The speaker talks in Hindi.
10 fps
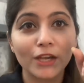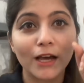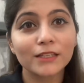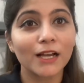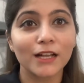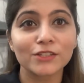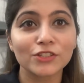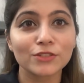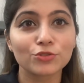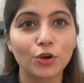क्या दिखाना
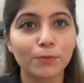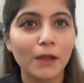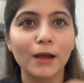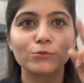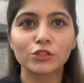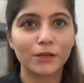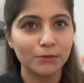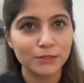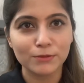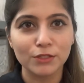चाहिए स्टॉक में आप मुझे
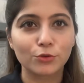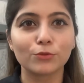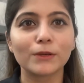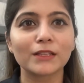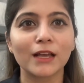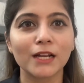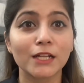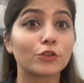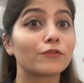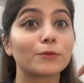कमेंट्स में ज़रूर बताना
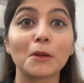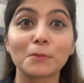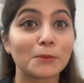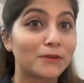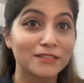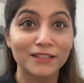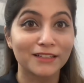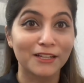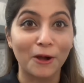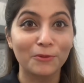नहीं तो फिर मैं अपनी मर्जी का
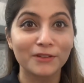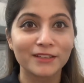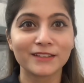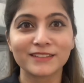दिखाऊंगी